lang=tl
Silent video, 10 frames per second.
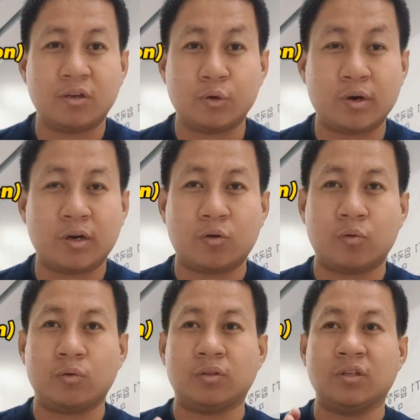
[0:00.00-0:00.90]
QR
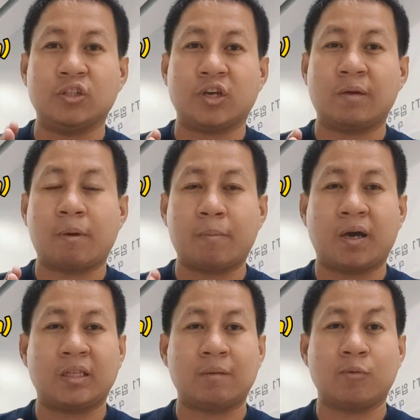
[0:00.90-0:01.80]
code na siyang
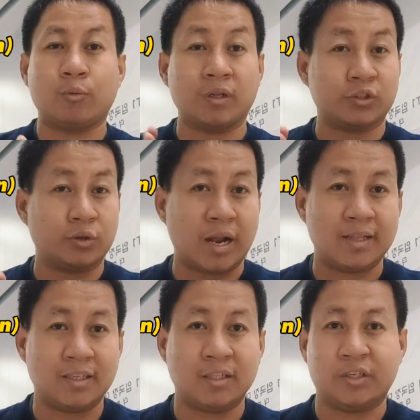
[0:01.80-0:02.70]
ipapakita mo once you
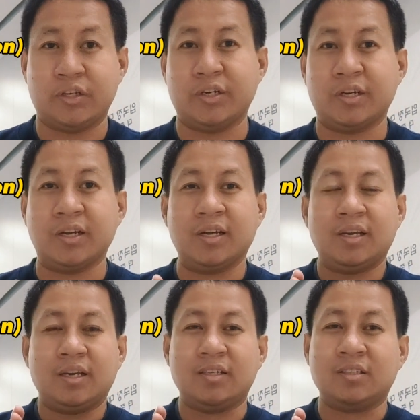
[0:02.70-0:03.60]
landed here
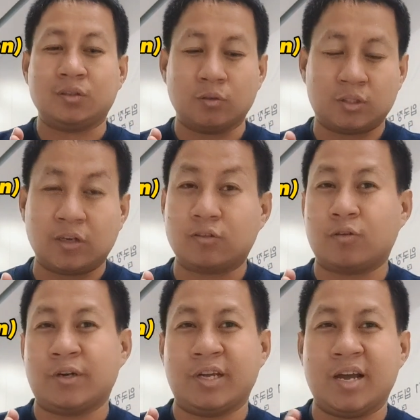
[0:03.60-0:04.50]
in Seoul, South
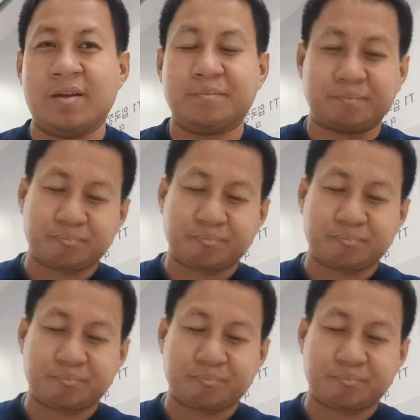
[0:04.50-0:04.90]
Korea.